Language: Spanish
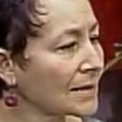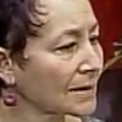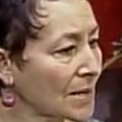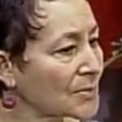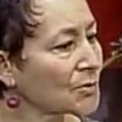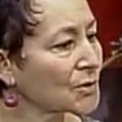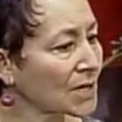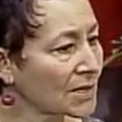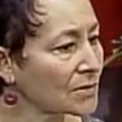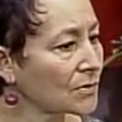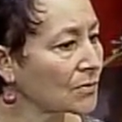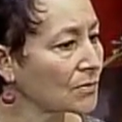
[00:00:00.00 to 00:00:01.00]
que ha
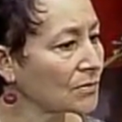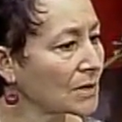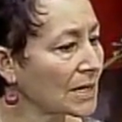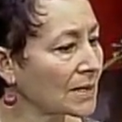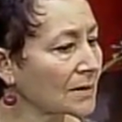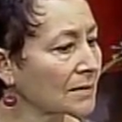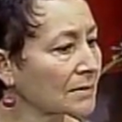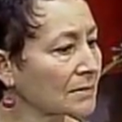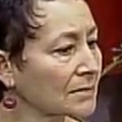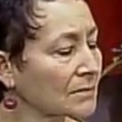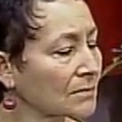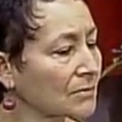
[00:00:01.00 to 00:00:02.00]
provocado
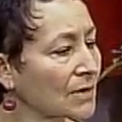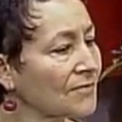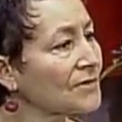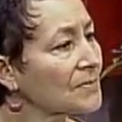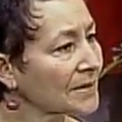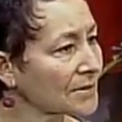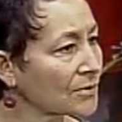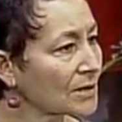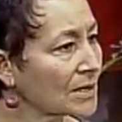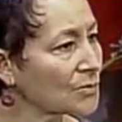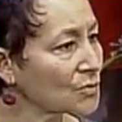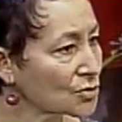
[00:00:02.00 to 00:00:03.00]
una, una inflamación
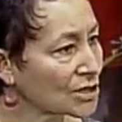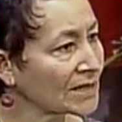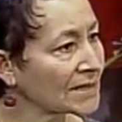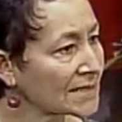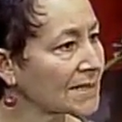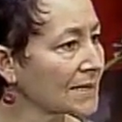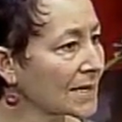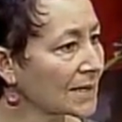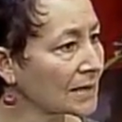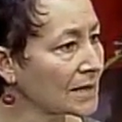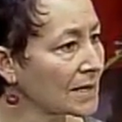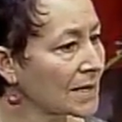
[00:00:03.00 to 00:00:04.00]
en la mucosa
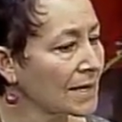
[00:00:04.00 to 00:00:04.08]
intestinal.